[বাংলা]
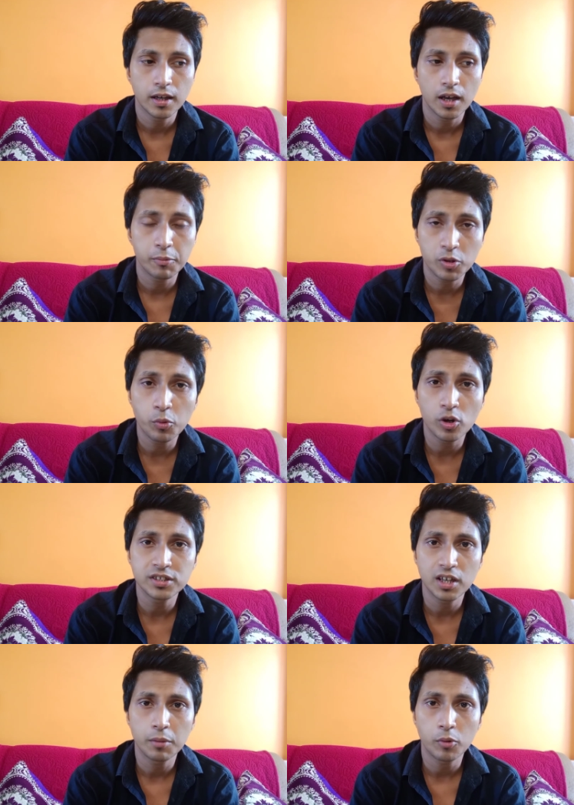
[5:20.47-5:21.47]
আমি তো
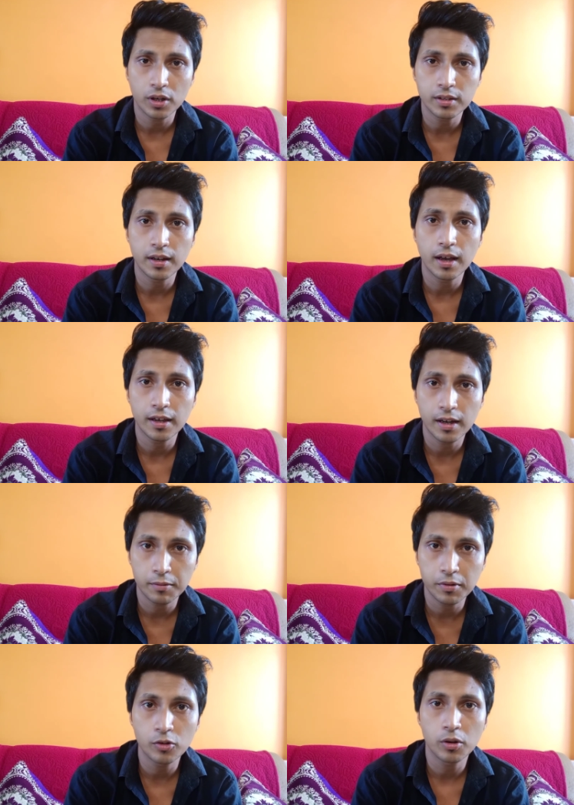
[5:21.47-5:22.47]
বলেছিলাম অনেক দিন আগে একটা
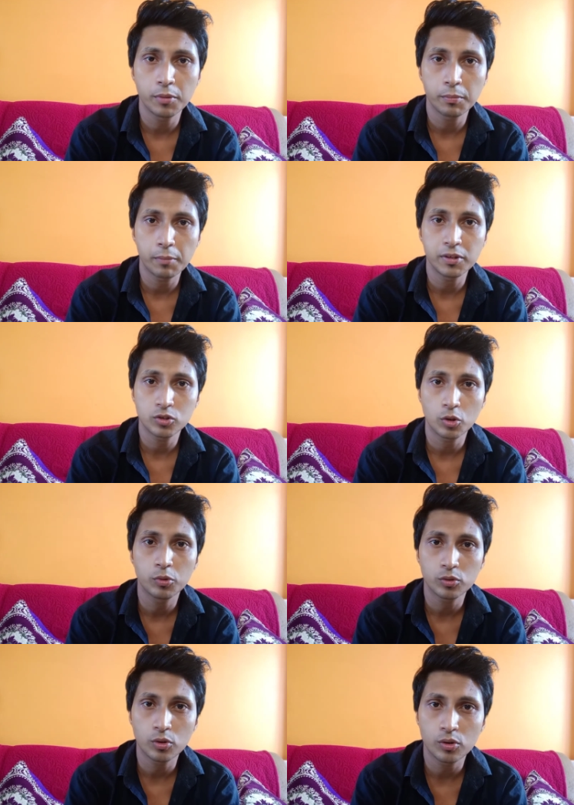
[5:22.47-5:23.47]
ভিডিও আমি পাবলিশ করব
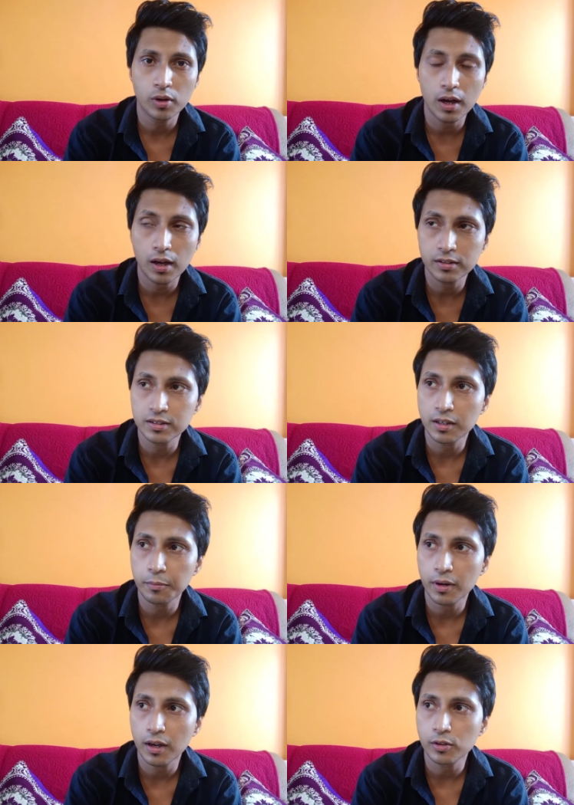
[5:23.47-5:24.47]
তো আজকে
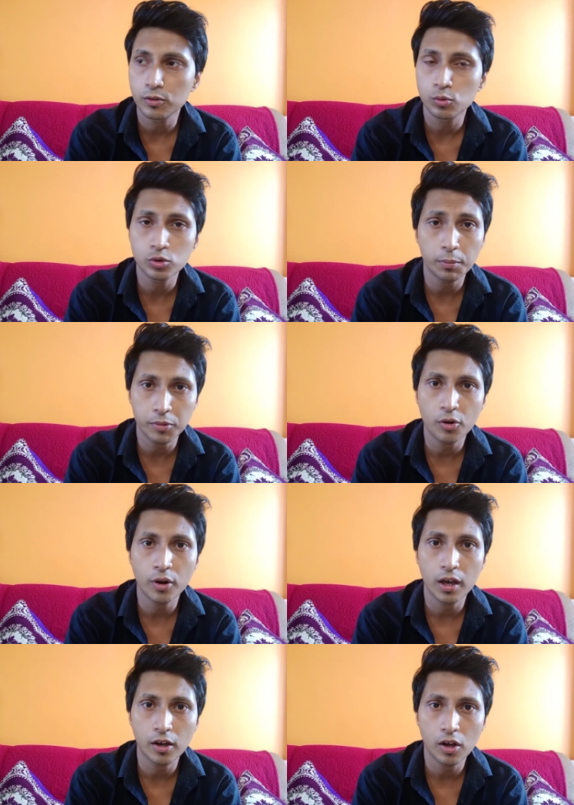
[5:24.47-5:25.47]
প্রায় দু সপ্তাহ
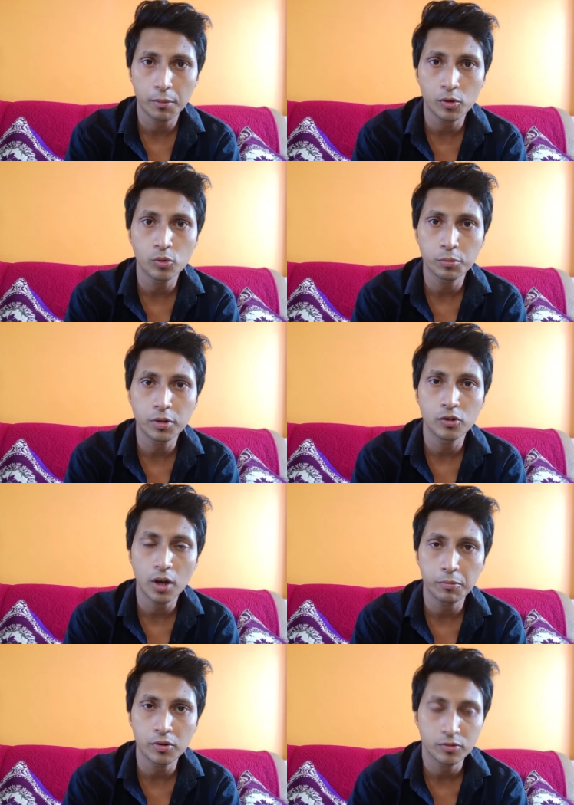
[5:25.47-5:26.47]
হয়ে গেল আমি কোনো ভিডিও
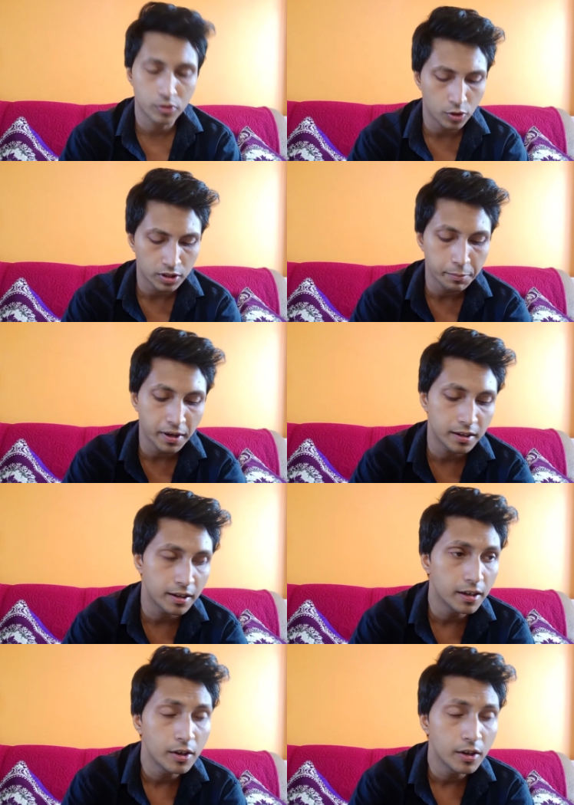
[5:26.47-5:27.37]
আপলোড করতে পারিনি